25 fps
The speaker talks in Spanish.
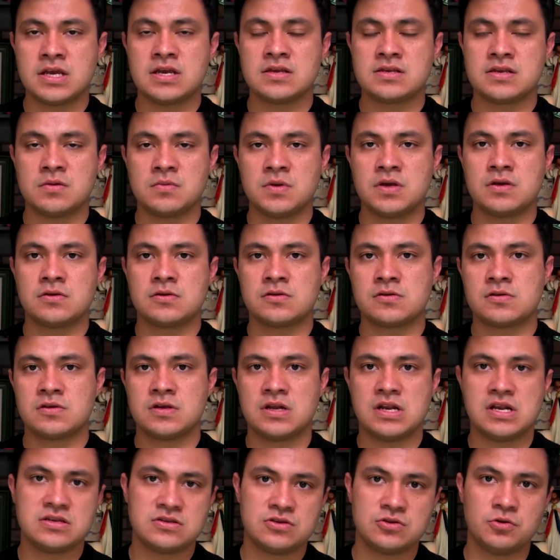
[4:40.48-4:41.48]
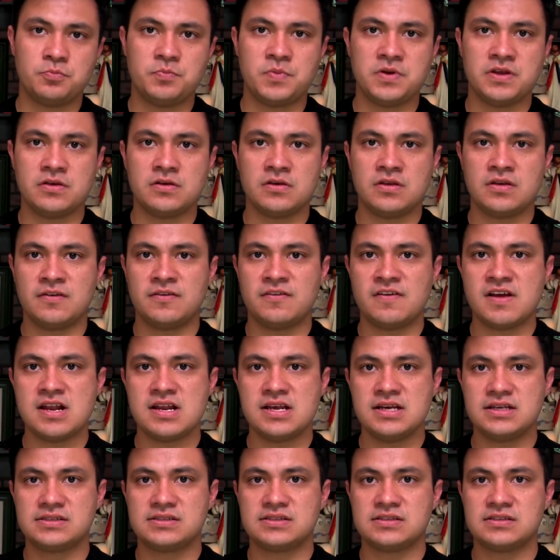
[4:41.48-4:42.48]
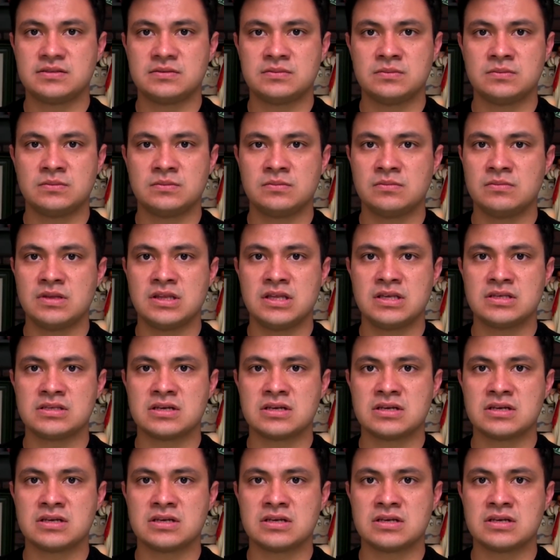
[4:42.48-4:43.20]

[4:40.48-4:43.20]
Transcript: Así es, amigos, el estúpido de Félix me